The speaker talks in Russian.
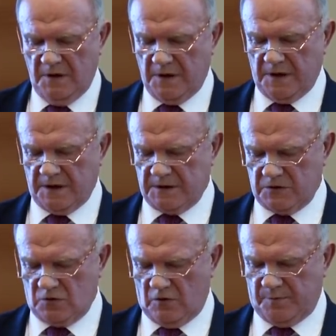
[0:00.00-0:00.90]
И
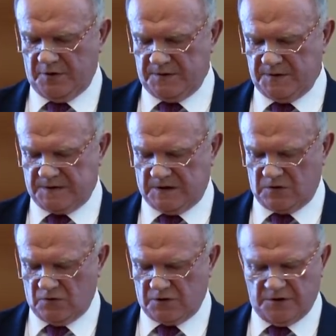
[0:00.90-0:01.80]
этот опыт
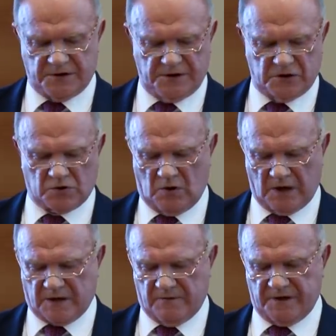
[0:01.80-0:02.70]
заслуживает не
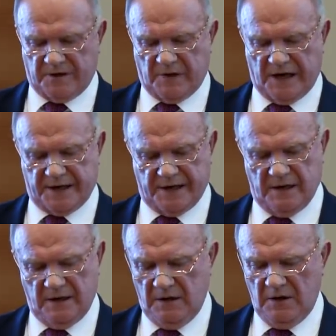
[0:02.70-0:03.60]
только
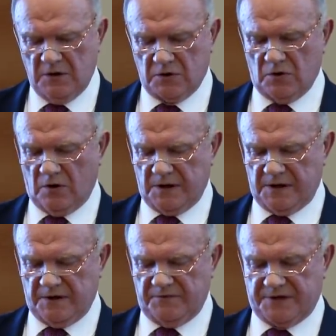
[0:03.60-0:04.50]
внимания, но
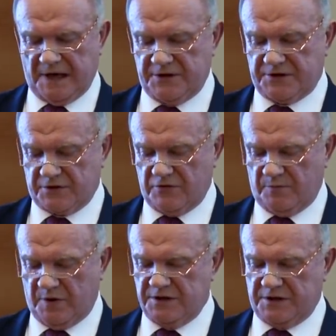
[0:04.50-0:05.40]
и всяческого
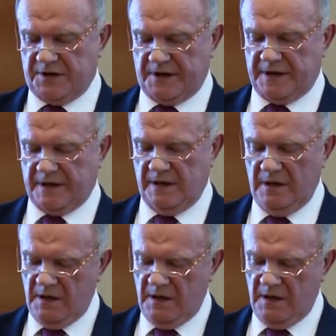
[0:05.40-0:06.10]
поощрения.